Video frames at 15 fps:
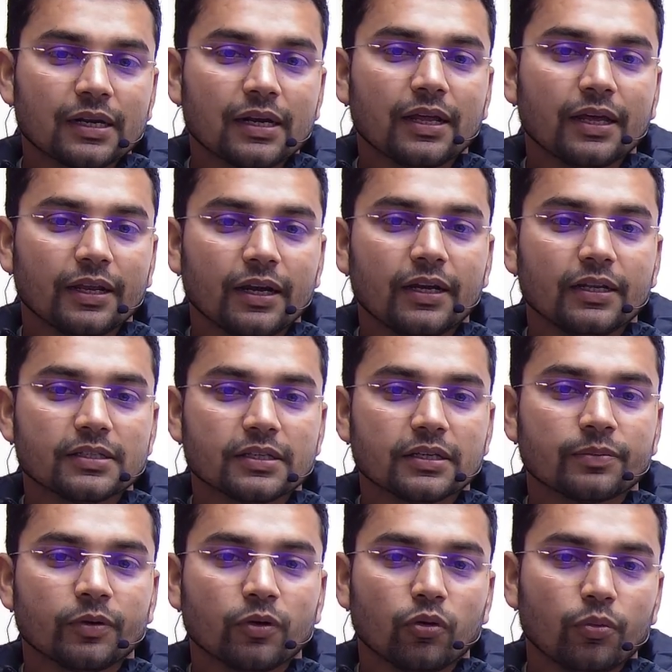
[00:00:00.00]
एरिया डिस्ट्रिक्ट
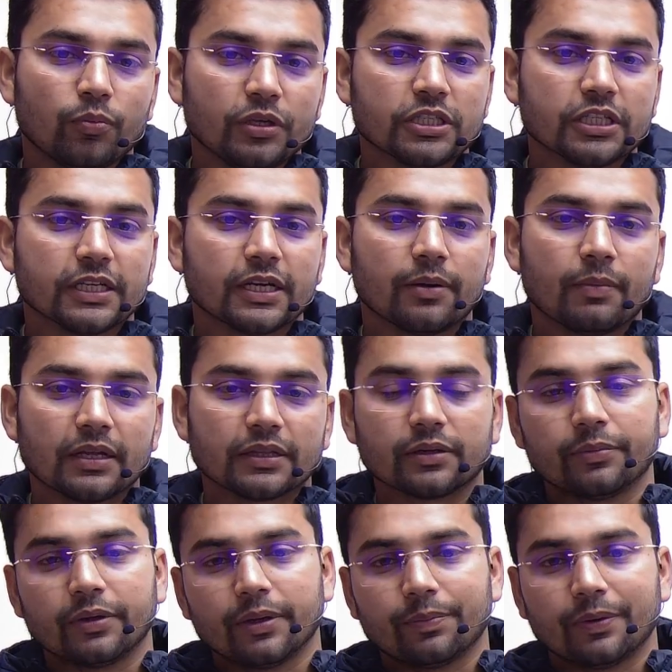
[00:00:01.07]
का मात्र
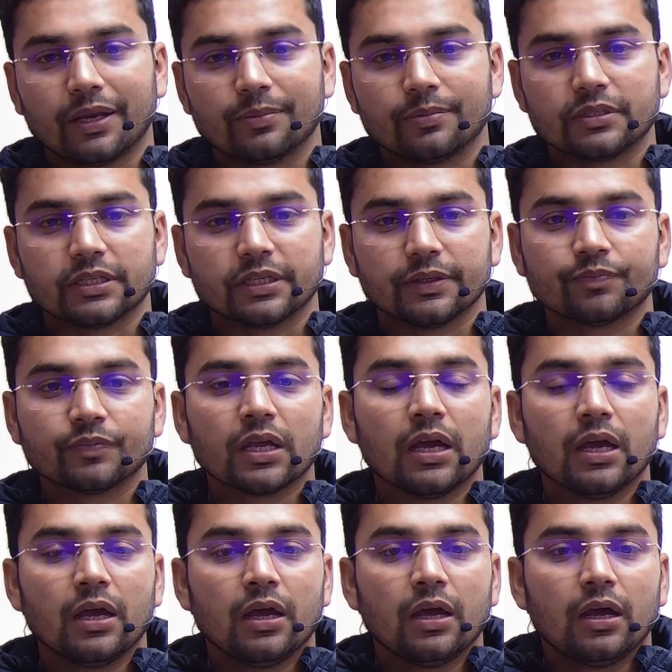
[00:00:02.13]
मेरे
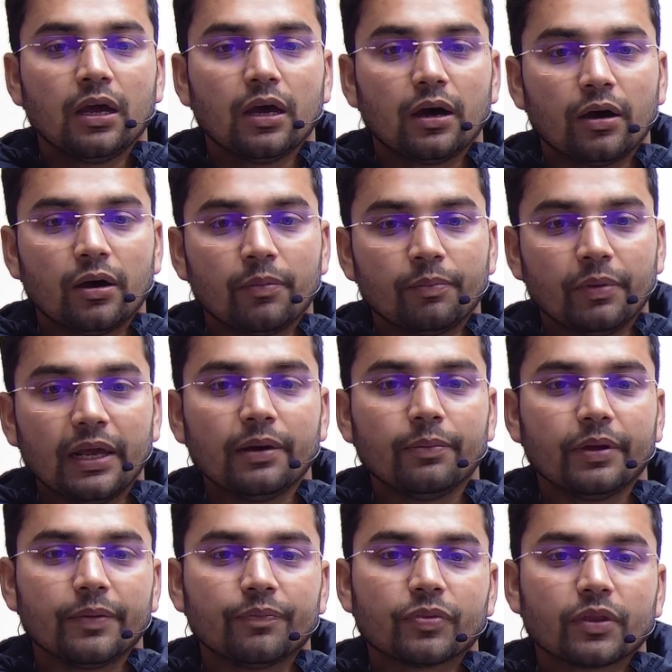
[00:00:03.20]
आ, मेल
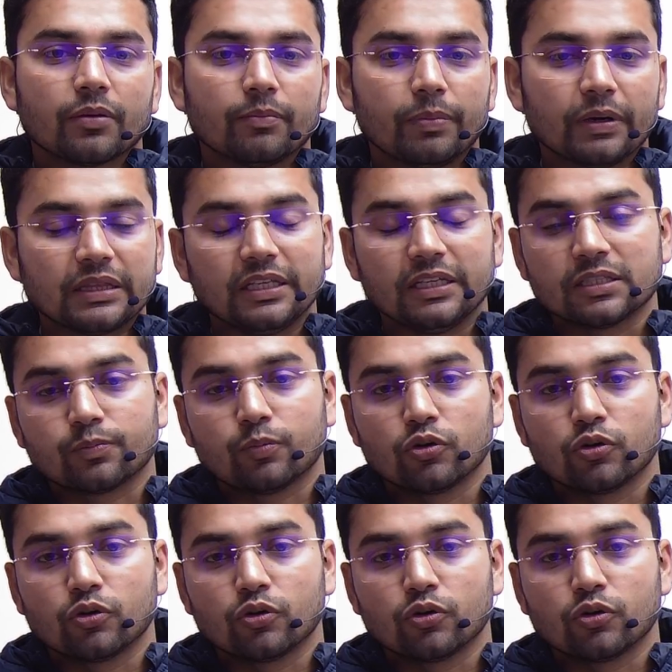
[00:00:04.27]
में बत्तीस